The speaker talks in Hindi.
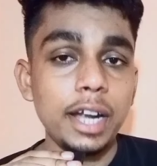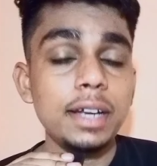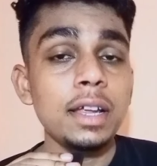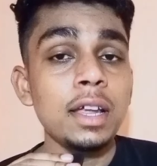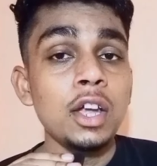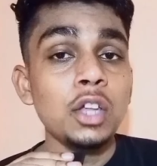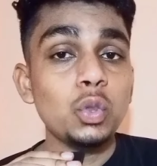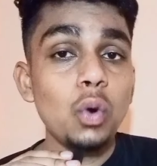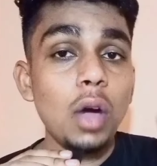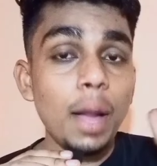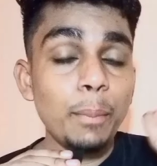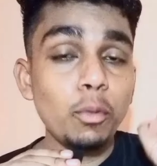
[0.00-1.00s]
राइट तो
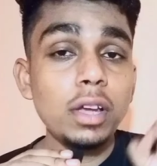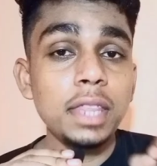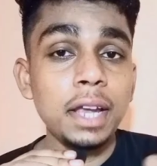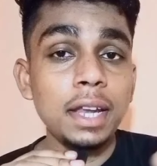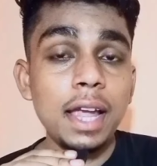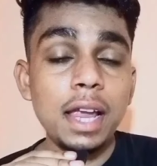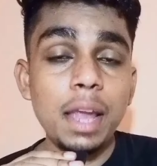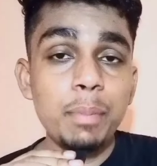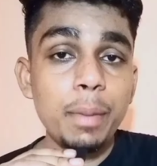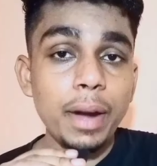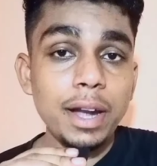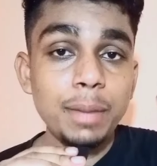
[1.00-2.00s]
आपको ये देखना है कि
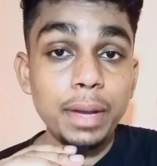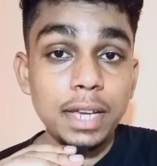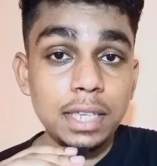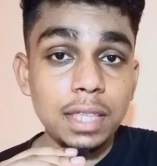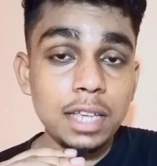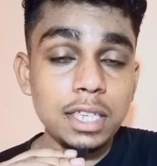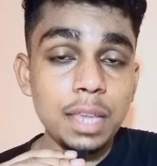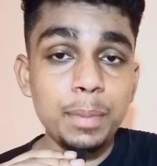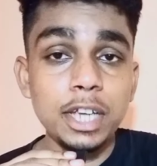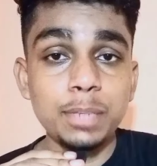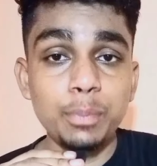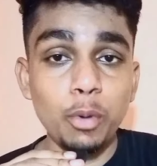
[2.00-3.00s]
अपने माइंड में किस तरह से
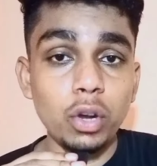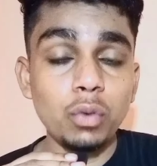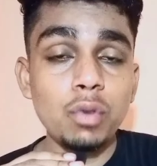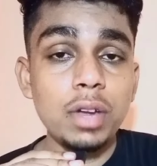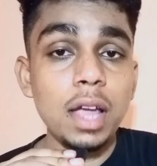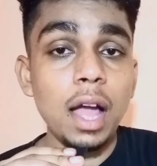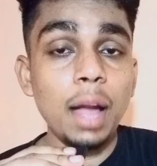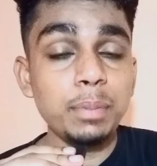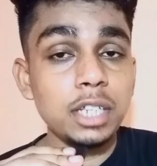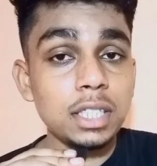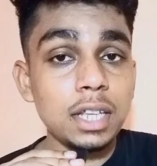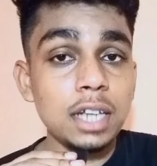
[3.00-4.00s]
बीज बो रहे हो क्योंकि
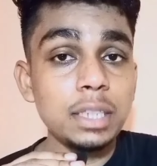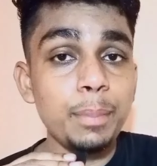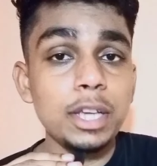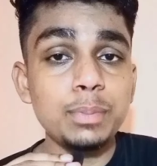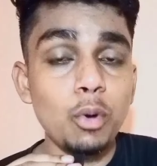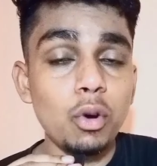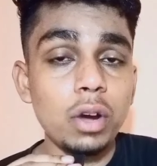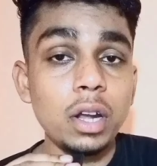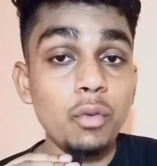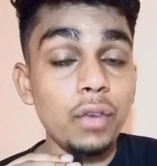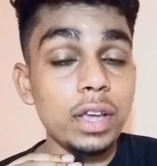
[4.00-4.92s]
आप जिस तरह से बीज बोगे ना